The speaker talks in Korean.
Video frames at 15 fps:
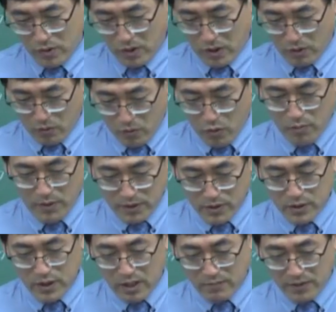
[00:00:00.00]
그거만
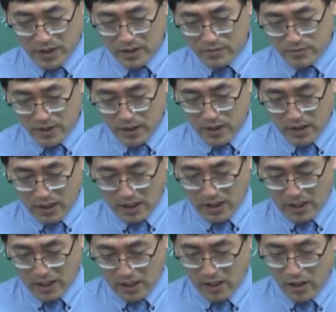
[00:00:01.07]
정리하면 되겠습니다.
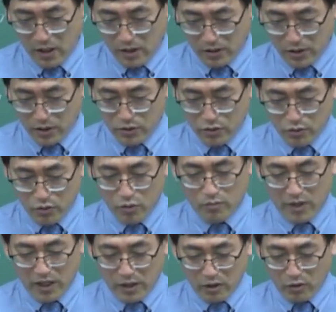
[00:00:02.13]
아하. 니트로는
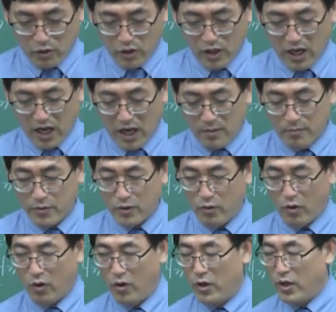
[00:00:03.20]
많이 나오긴 해.
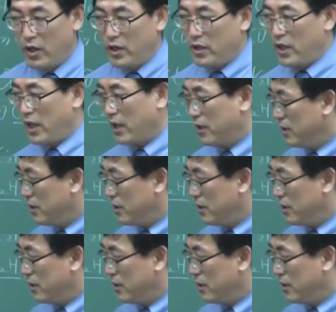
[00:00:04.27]
아미노. 예,